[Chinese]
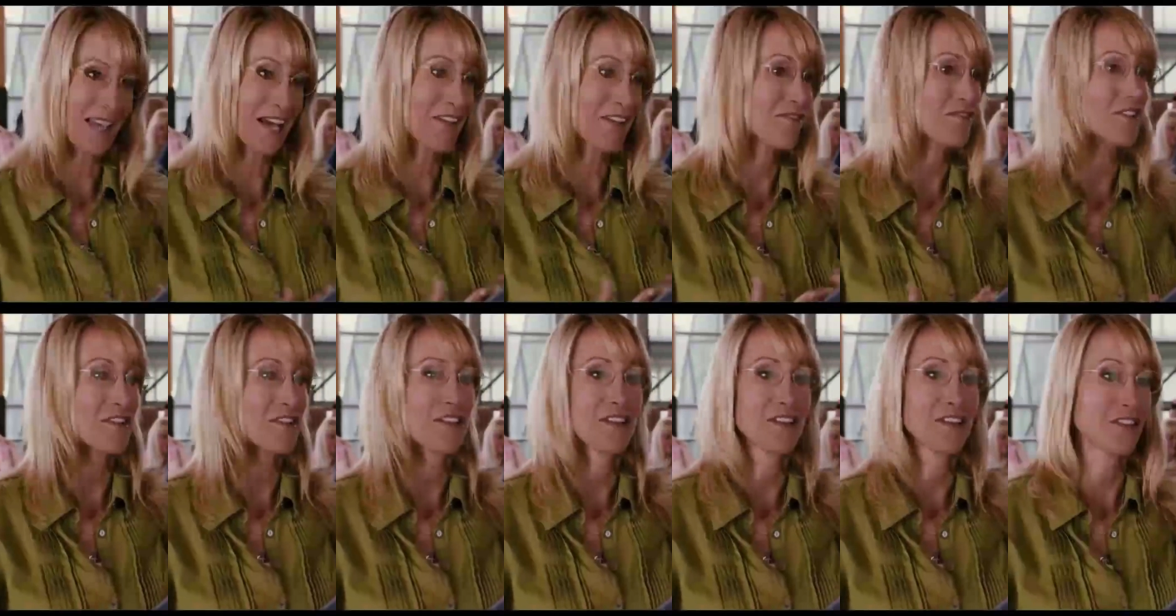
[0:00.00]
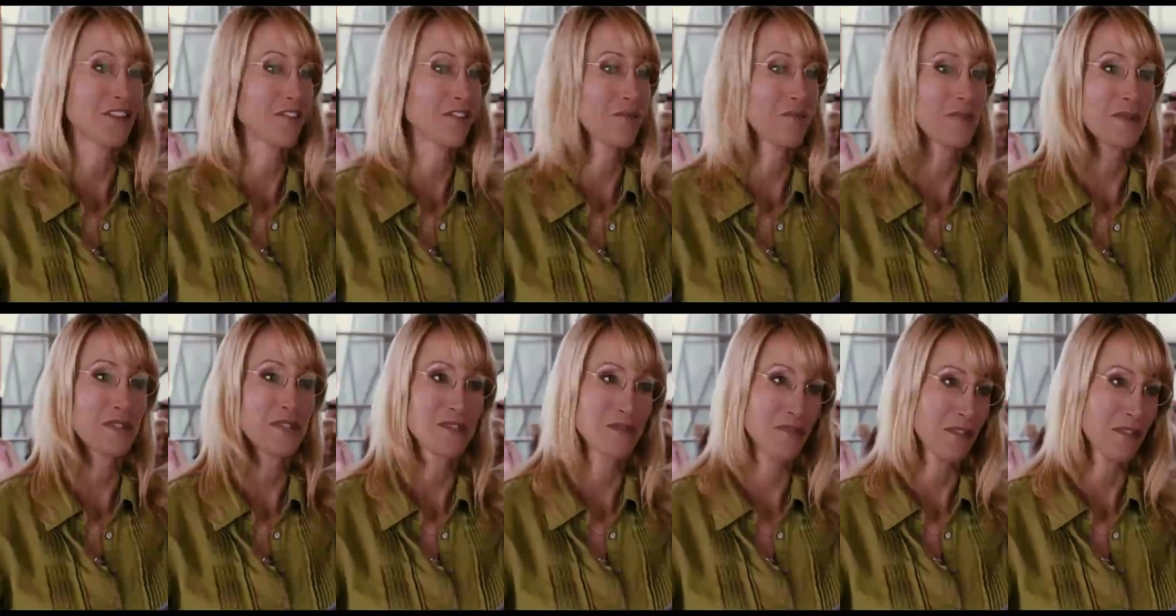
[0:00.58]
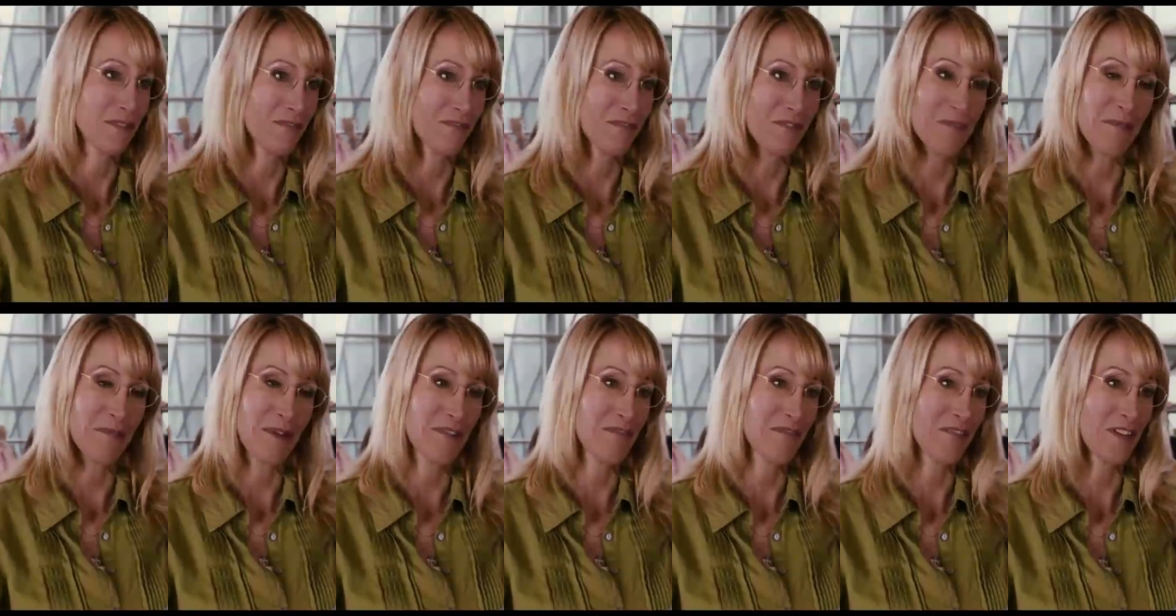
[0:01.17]
物老师正在 U
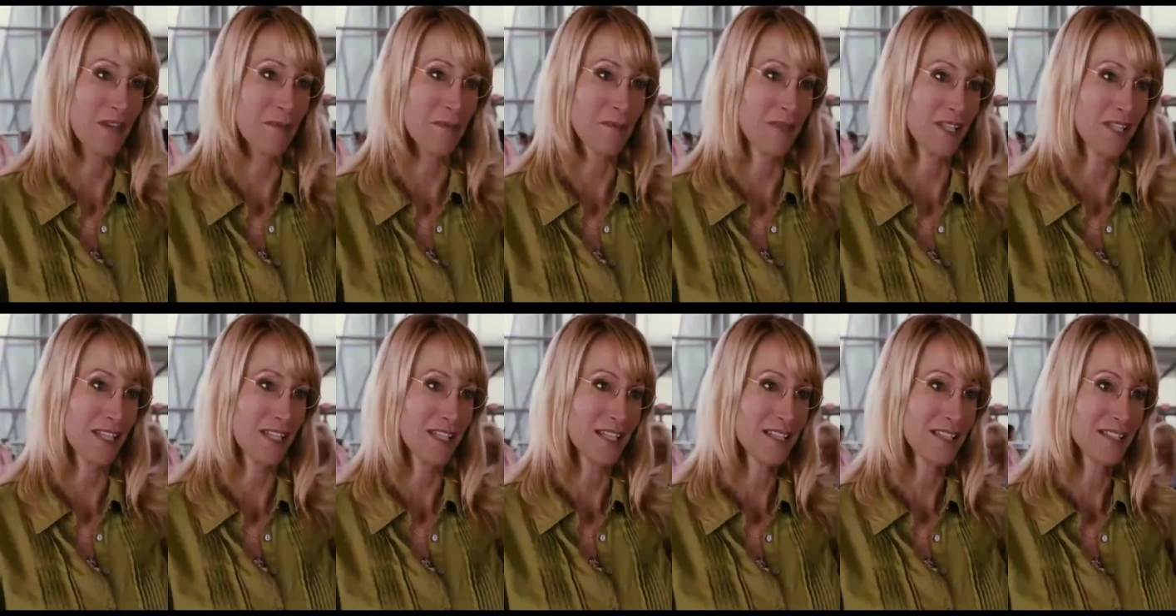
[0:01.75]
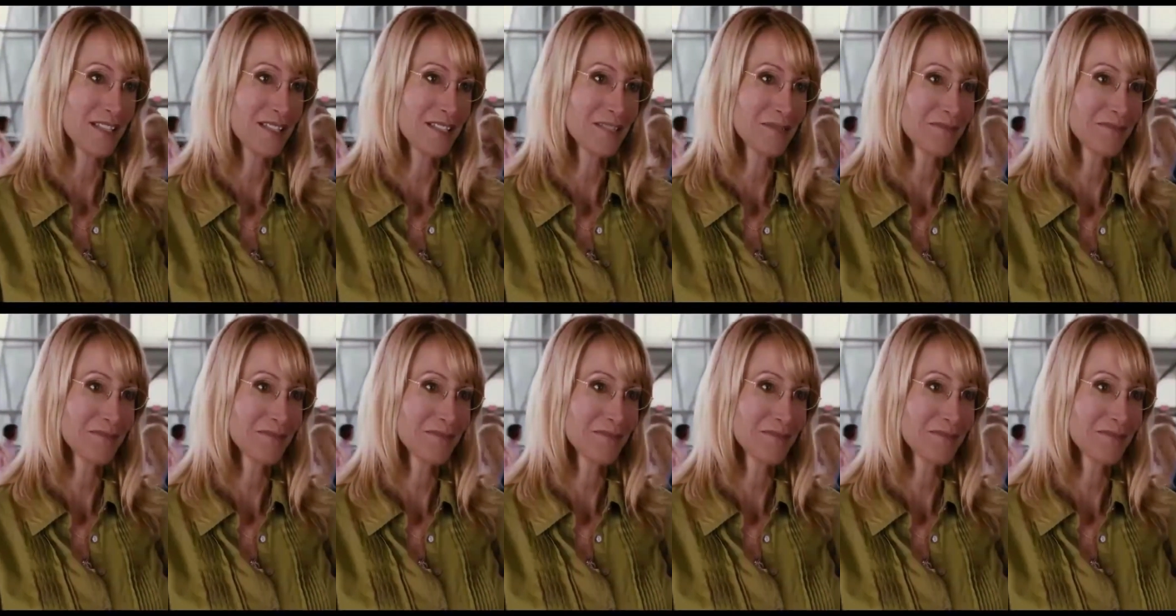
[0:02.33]
F C 中首次